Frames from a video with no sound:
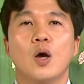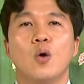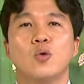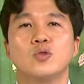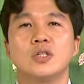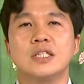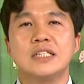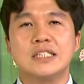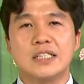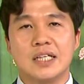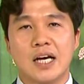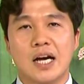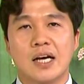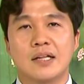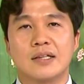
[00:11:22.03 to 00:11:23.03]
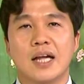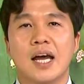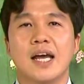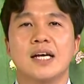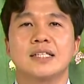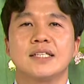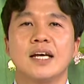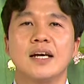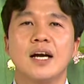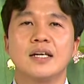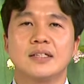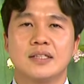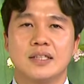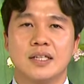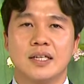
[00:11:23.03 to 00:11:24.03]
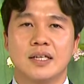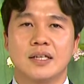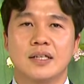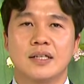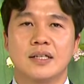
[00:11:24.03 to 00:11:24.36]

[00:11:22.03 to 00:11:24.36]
오늘 이 시간 나의 생각들이